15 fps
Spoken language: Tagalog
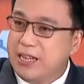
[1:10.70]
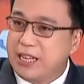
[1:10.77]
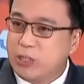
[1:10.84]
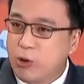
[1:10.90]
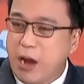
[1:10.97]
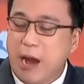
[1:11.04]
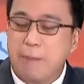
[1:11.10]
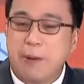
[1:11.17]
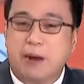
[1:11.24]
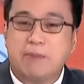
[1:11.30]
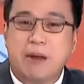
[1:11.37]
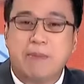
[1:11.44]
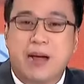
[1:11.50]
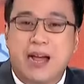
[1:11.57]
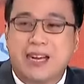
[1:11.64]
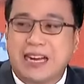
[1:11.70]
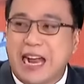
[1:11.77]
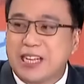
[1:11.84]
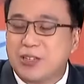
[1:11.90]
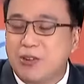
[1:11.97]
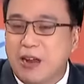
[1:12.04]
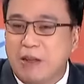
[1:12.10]
That's why, pag may mga
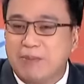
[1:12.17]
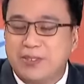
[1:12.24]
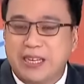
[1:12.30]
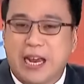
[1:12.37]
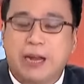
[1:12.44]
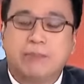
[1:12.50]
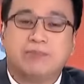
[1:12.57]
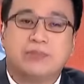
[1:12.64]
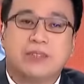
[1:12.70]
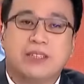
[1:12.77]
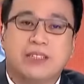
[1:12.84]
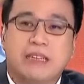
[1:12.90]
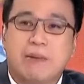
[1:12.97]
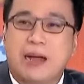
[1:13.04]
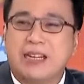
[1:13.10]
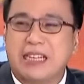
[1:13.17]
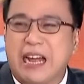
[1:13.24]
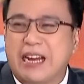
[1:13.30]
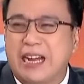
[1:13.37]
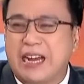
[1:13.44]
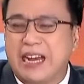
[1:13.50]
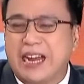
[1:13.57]
kaso MJ, di ba
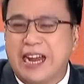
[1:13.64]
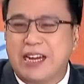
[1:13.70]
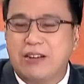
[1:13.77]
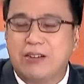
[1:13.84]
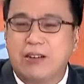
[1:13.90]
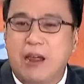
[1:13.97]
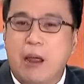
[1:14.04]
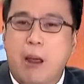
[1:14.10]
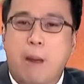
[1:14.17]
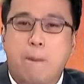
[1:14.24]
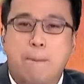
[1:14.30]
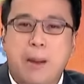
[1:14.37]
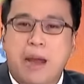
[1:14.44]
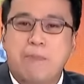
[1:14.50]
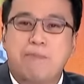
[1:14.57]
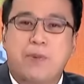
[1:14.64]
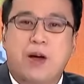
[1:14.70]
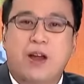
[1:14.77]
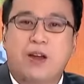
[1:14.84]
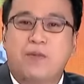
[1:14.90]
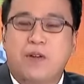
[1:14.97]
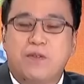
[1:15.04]
saan nakalagay doon?
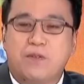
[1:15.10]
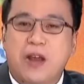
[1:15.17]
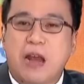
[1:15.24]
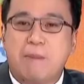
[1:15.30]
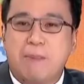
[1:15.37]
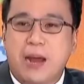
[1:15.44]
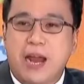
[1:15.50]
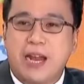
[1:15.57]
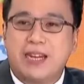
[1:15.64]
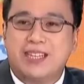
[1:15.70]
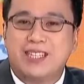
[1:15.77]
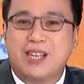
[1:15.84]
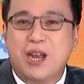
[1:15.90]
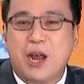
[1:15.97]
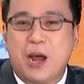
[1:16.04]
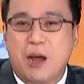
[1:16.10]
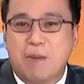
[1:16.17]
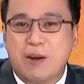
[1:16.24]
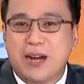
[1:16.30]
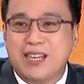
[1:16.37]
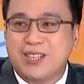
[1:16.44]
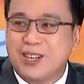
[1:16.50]
People of the Philippines
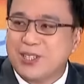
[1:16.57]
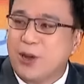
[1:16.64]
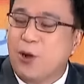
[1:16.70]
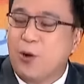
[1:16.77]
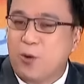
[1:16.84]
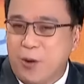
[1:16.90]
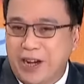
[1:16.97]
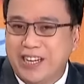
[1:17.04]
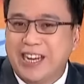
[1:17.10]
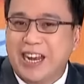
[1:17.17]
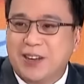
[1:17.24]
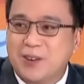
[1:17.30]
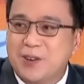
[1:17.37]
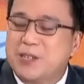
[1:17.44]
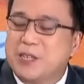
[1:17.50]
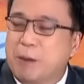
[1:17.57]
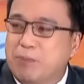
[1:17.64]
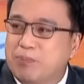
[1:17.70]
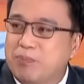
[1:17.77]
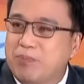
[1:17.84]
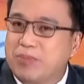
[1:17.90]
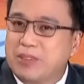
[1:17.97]
versus Juan de la Cruz.
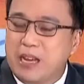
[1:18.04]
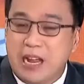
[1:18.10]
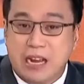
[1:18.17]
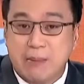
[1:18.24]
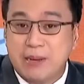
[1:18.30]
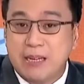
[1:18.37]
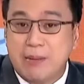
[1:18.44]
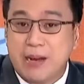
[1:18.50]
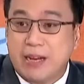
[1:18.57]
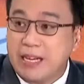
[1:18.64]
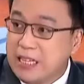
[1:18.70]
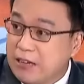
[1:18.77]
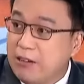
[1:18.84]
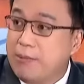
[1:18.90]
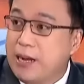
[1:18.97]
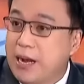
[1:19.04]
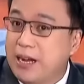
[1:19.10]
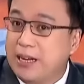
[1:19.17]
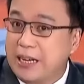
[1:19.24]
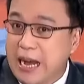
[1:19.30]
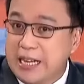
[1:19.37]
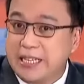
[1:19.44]
Mm. Ang ibig sabihin, kasi
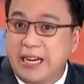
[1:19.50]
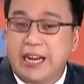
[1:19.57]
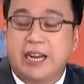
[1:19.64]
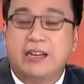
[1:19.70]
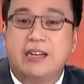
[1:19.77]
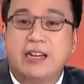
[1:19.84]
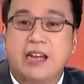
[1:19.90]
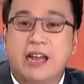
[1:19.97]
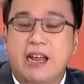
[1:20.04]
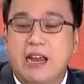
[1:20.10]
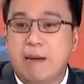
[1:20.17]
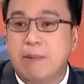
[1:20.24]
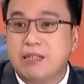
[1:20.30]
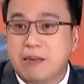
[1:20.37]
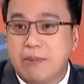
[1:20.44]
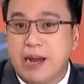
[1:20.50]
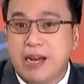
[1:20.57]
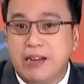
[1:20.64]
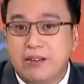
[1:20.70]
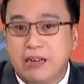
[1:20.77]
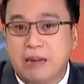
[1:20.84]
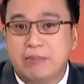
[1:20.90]
criminal case yan eh. Ibig
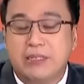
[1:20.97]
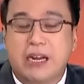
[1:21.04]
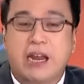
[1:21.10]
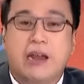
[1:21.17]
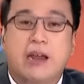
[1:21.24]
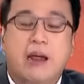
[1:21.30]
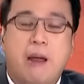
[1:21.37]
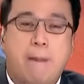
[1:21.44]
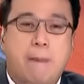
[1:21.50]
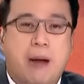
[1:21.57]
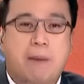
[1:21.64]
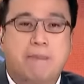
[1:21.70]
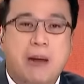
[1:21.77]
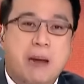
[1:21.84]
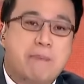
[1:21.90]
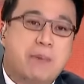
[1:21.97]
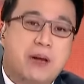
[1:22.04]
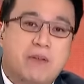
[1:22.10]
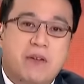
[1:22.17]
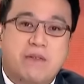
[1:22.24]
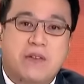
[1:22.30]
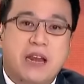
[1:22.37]
sabihin doon, MJ, pag
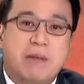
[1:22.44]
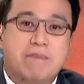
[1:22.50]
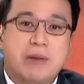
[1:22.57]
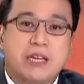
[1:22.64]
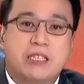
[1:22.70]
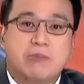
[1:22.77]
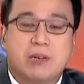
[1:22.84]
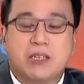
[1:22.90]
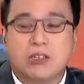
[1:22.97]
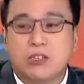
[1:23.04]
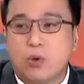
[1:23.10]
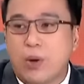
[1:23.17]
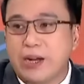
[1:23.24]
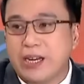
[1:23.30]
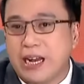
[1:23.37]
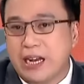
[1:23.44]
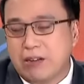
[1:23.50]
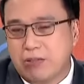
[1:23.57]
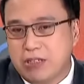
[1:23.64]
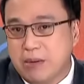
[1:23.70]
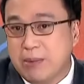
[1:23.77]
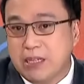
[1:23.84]
people of the Philippines versus Juan de
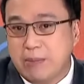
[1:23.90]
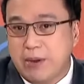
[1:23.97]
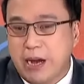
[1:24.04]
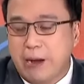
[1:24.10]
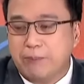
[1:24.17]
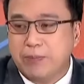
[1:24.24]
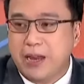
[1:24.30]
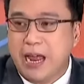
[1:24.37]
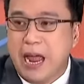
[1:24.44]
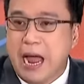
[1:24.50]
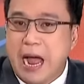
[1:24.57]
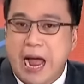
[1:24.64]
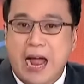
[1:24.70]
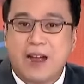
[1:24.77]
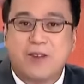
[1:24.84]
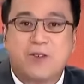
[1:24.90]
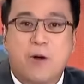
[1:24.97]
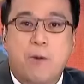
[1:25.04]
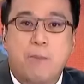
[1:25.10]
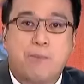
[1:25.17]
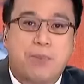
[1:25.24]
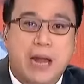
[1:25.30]
la Cruz, ibig sabihin, ang
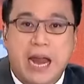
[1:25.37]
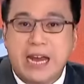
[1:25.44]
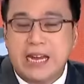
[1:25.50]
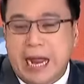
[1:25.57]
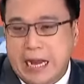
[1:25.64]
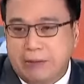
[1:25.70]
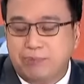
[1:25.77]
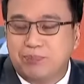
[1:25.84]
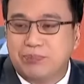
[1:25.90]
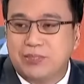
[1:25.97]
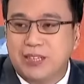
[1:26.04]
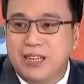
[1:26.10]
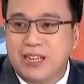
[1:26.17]
complainant